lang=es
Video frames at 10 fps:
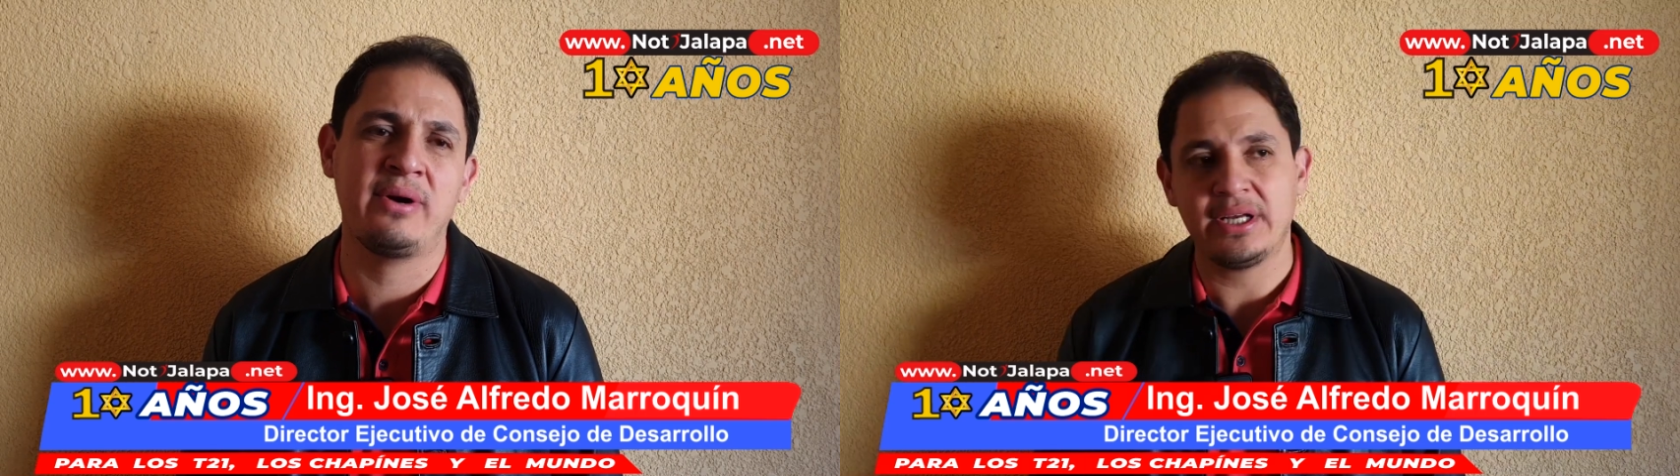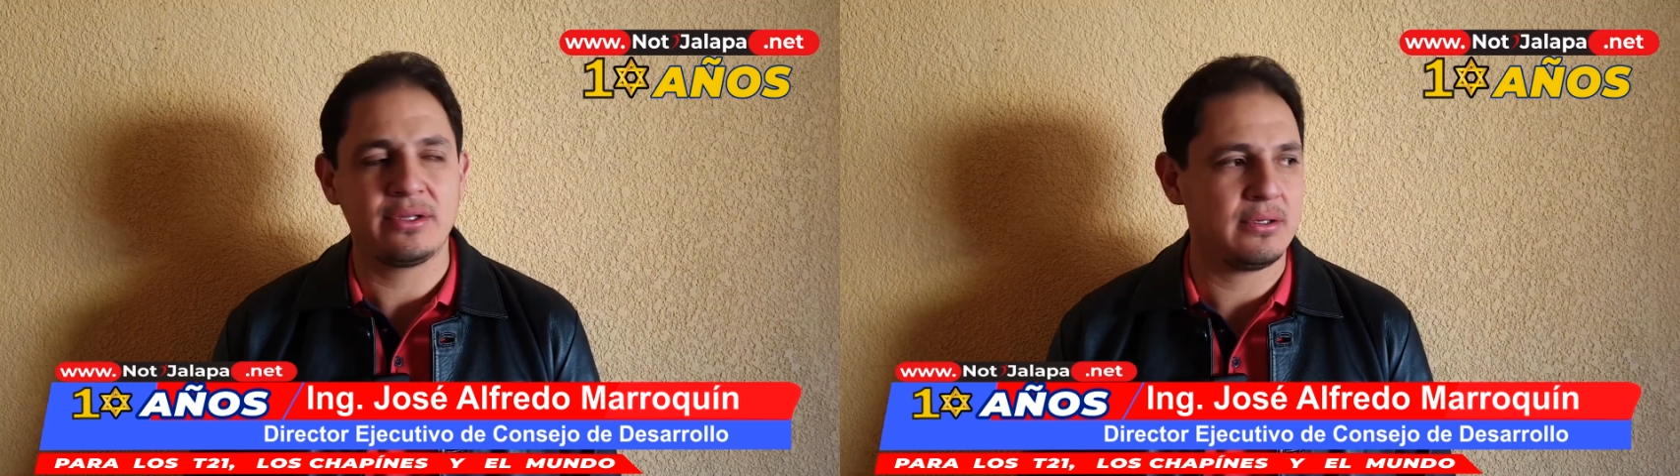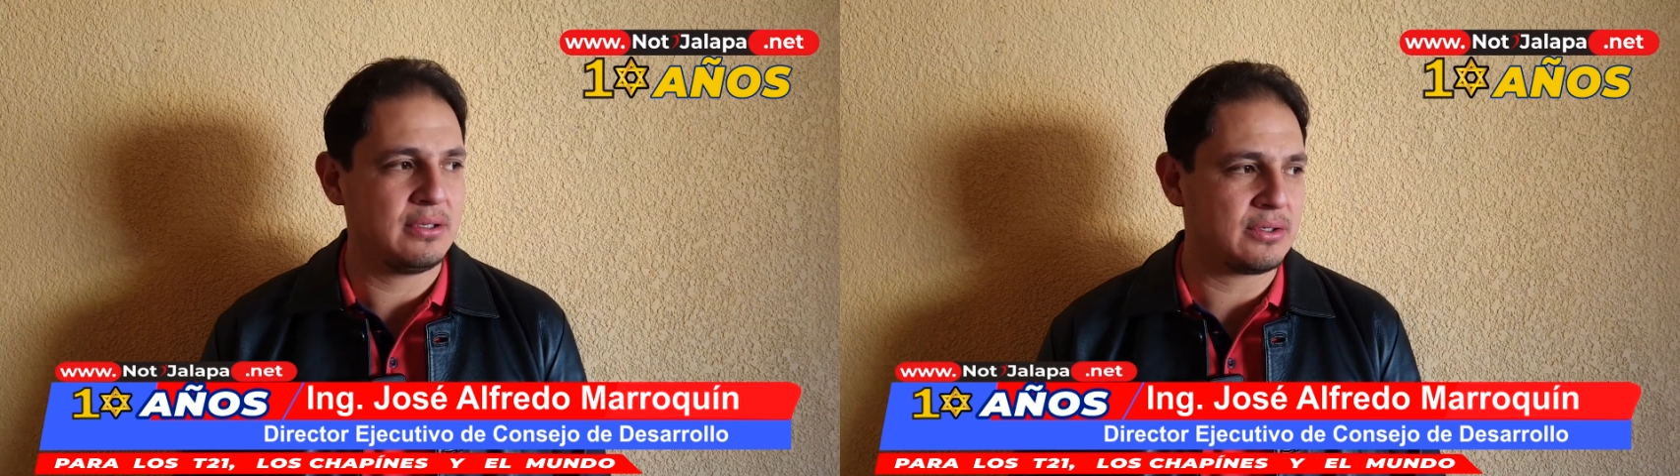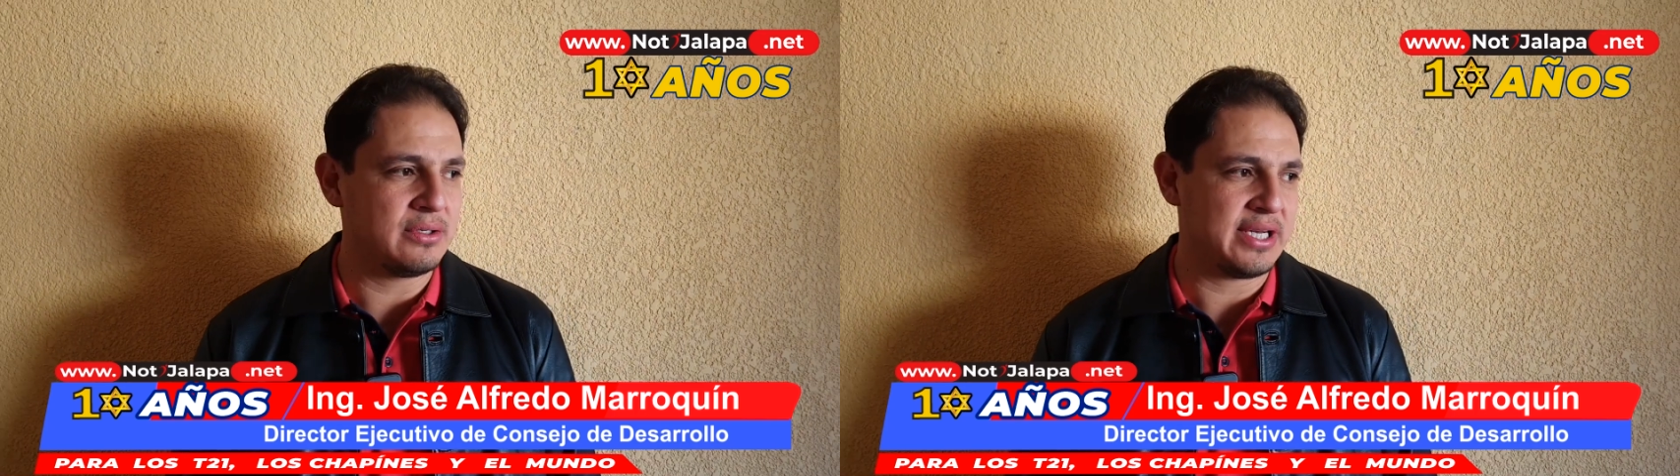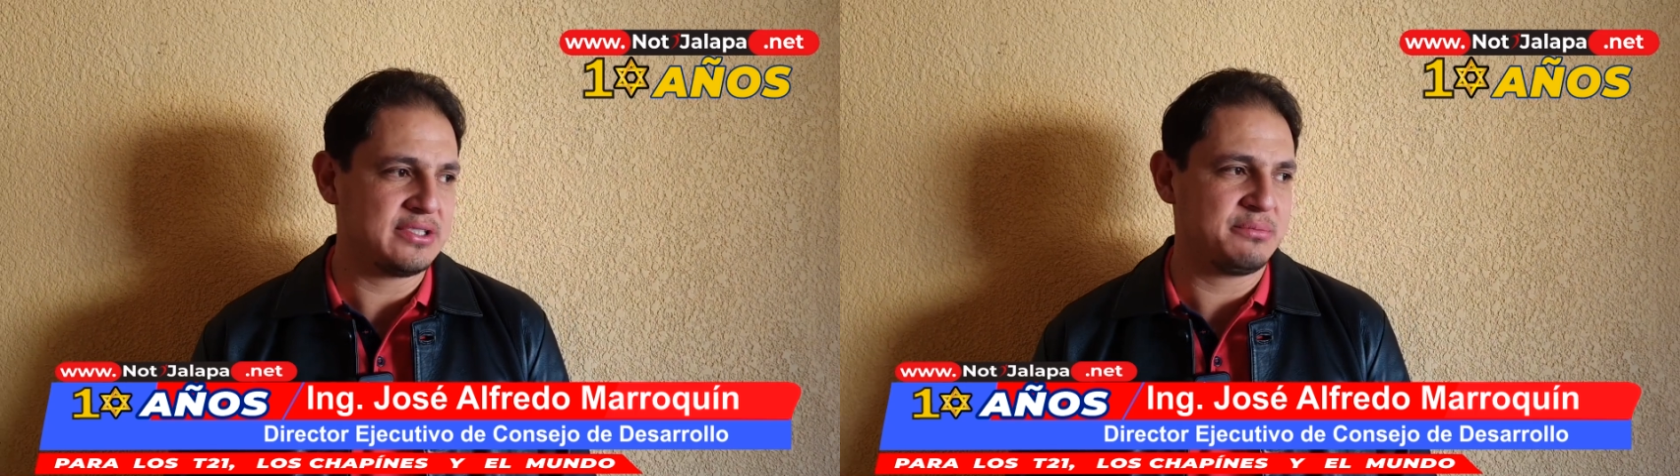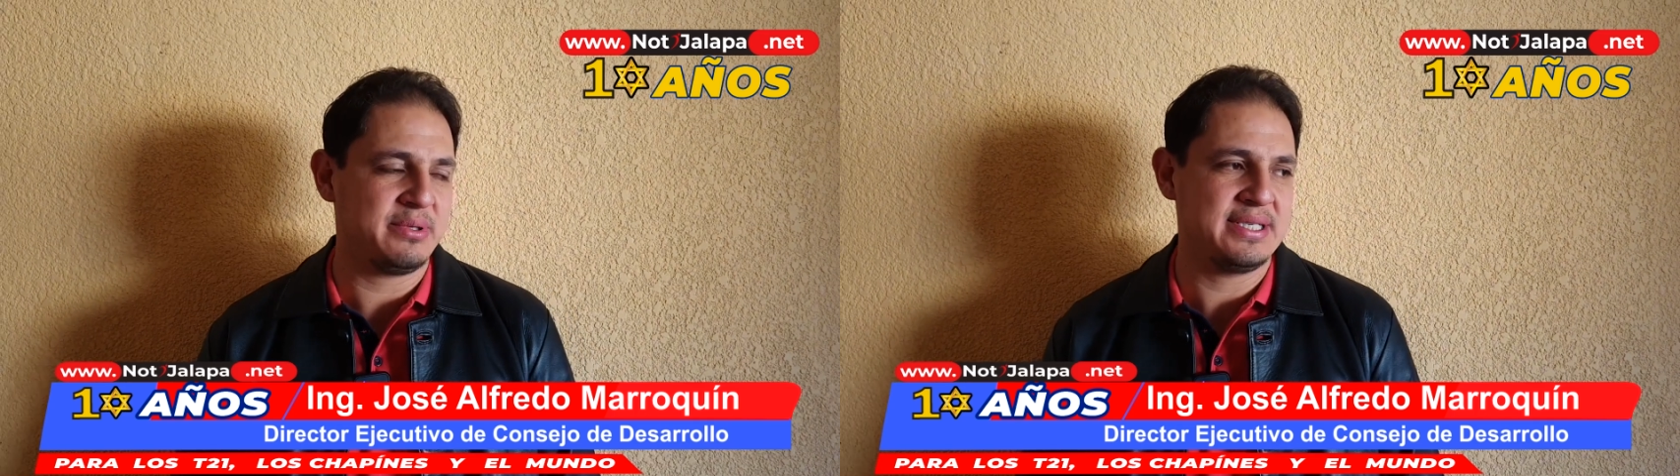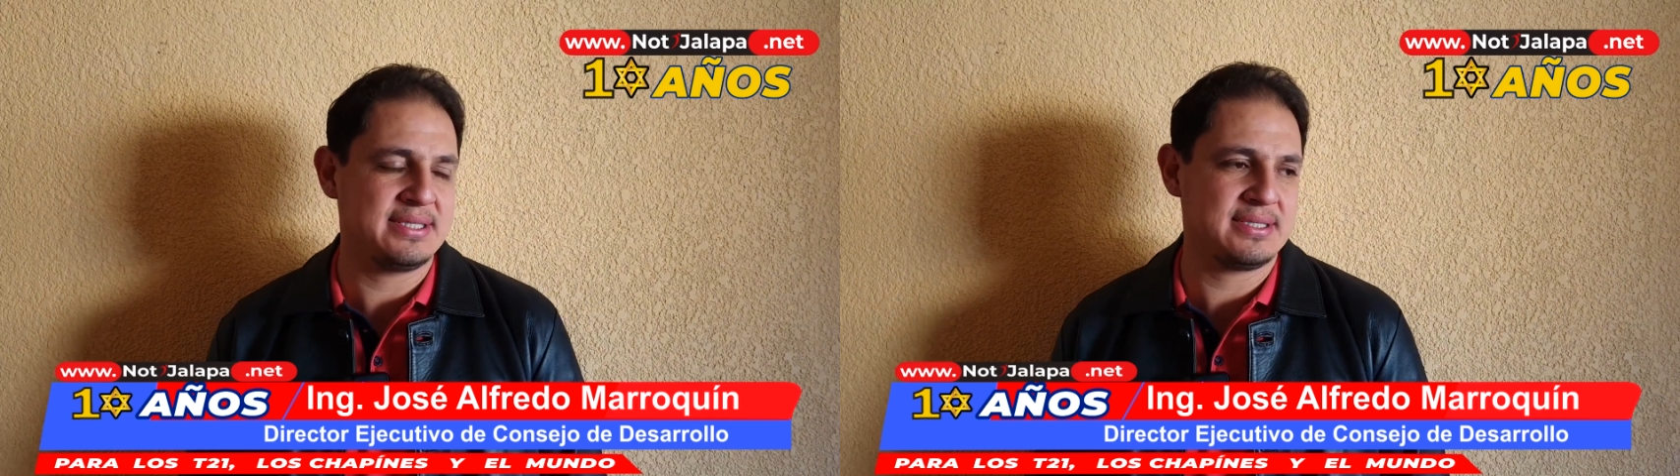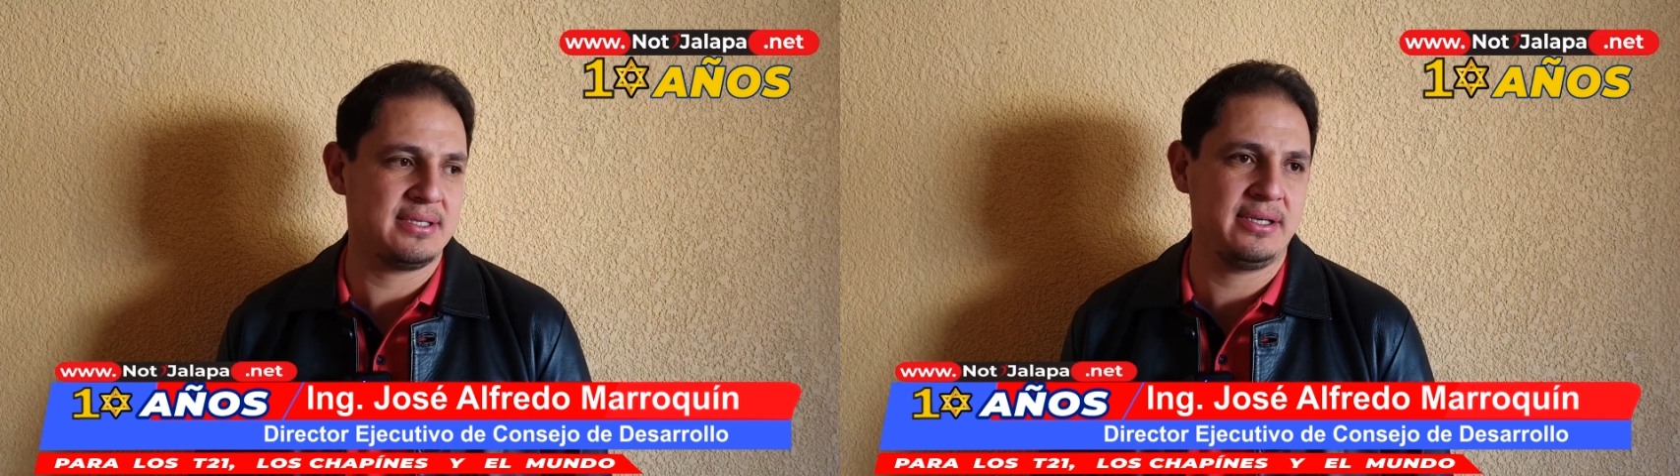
Correcto, el Congreso pues